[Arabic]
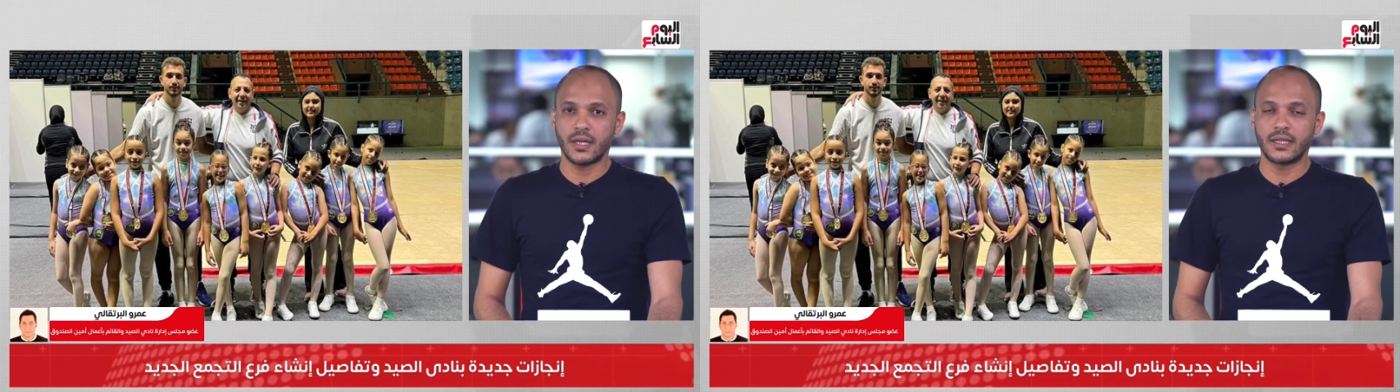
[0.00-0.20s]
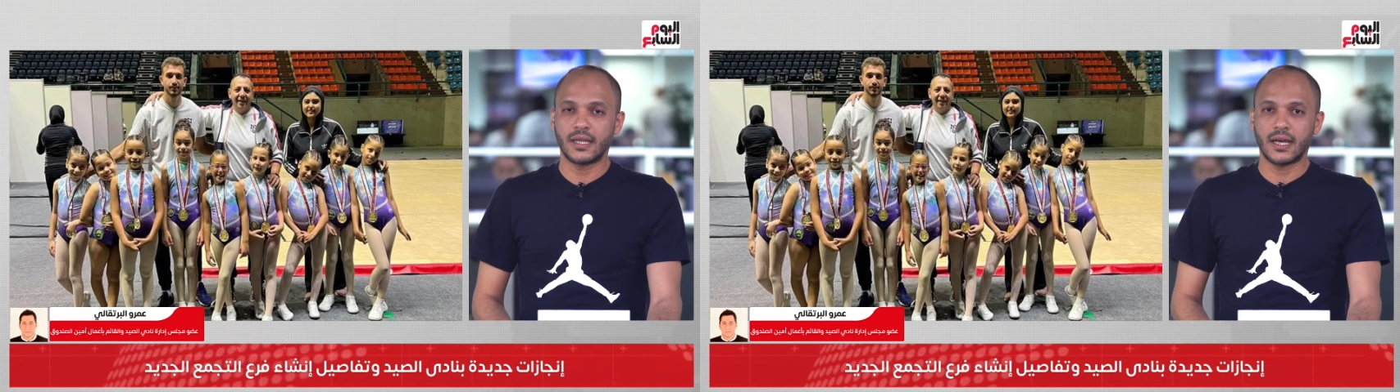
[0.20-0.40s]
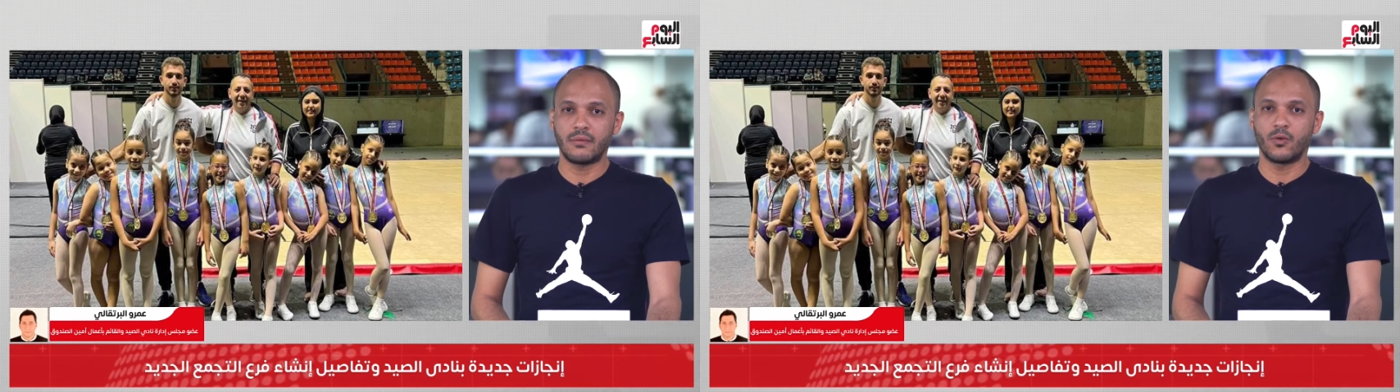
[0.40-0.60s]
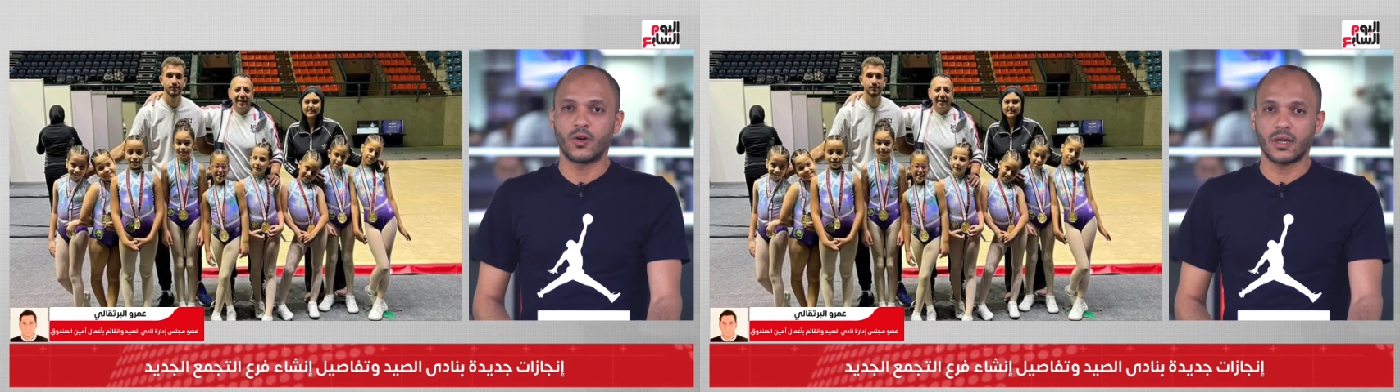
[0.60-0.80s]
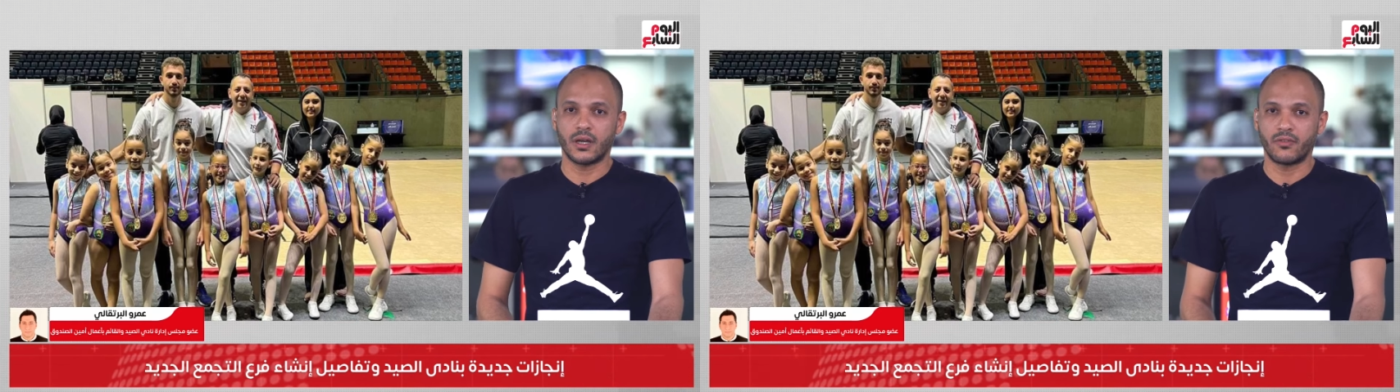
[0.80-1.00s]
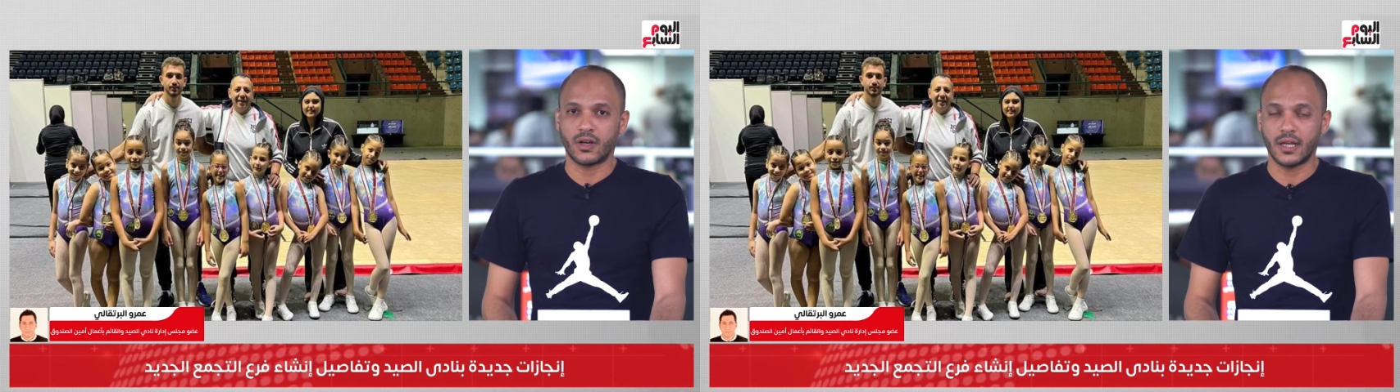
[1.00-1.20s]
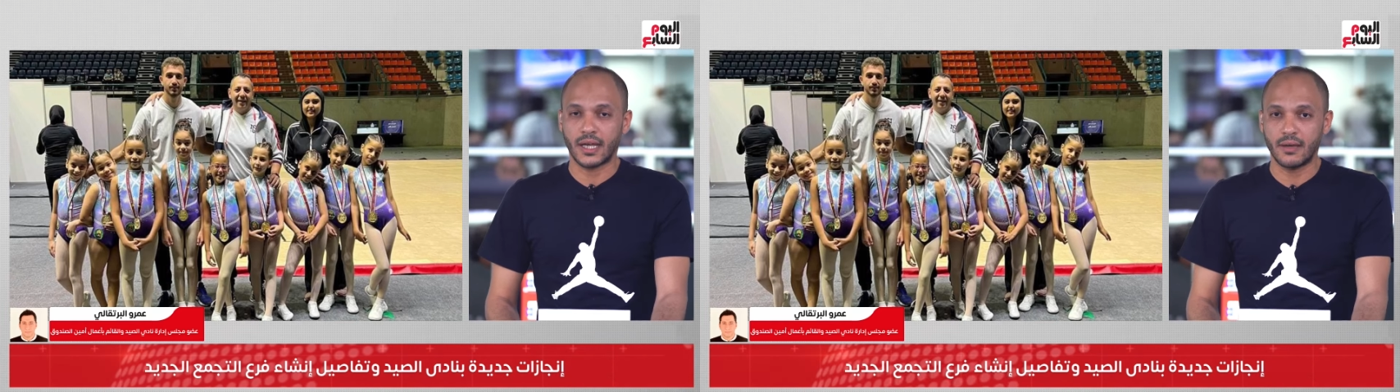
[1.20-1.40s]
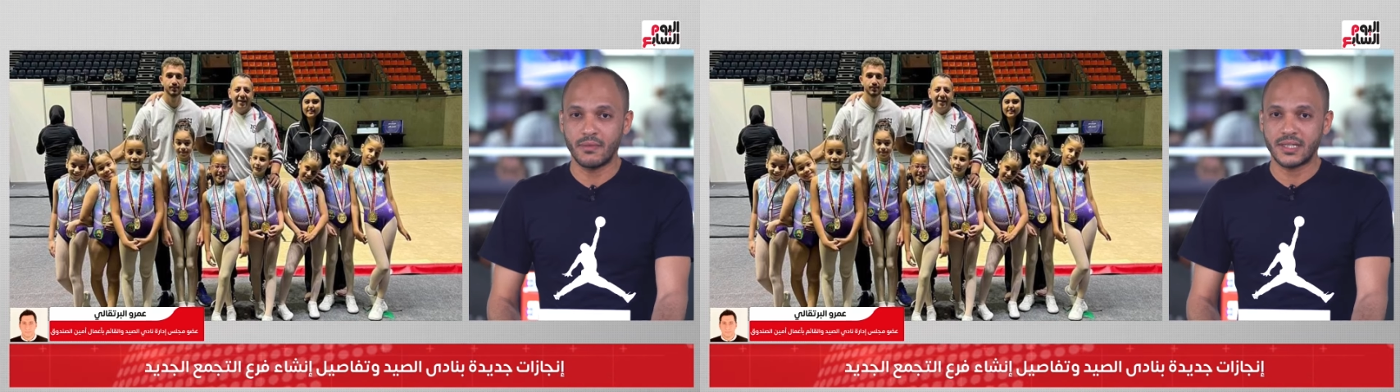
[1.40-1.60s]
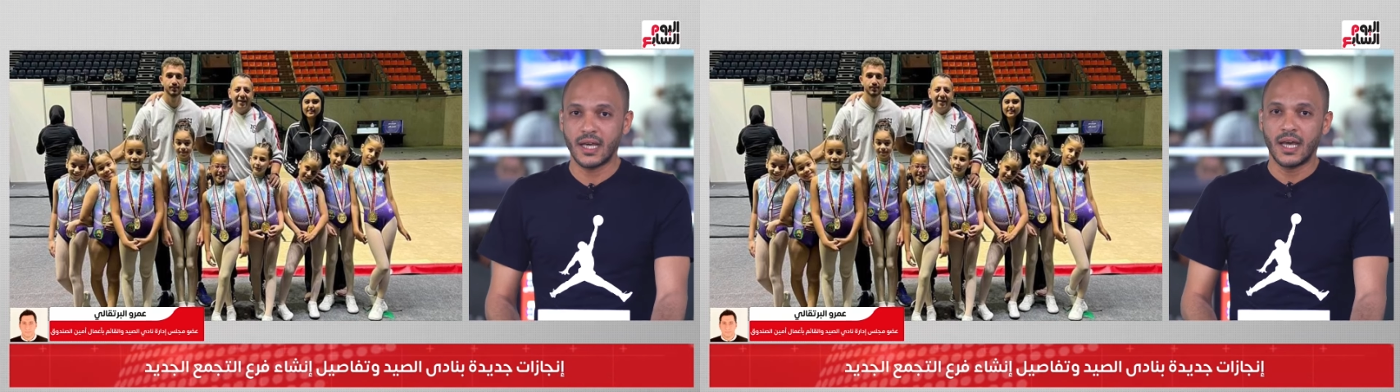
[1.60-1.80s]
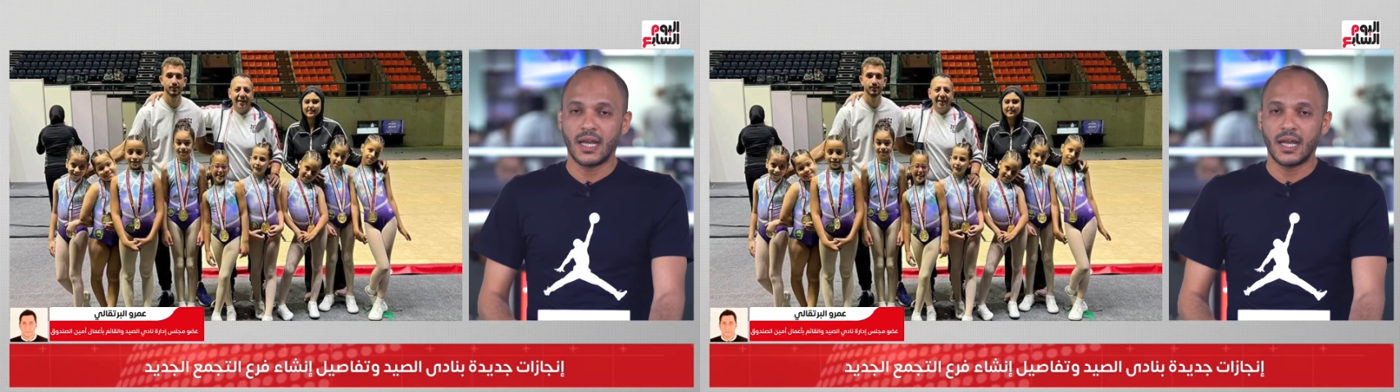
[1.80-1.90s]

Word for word: التجمع في الفرع الخامس